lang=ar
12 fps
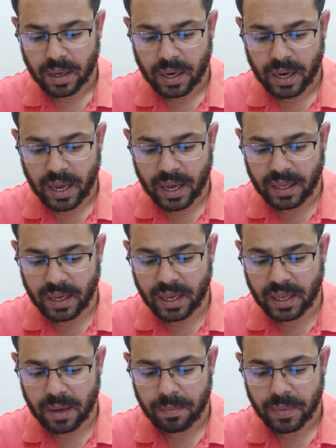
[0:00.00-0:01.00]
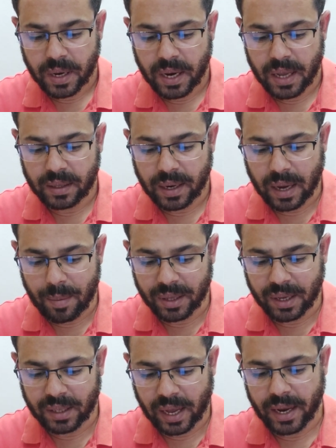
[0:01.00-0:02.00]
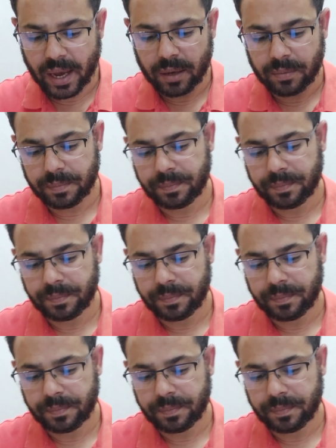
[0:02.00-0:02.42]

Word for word: اللي هي دي كده اللي هي الترجمه اضغط عليها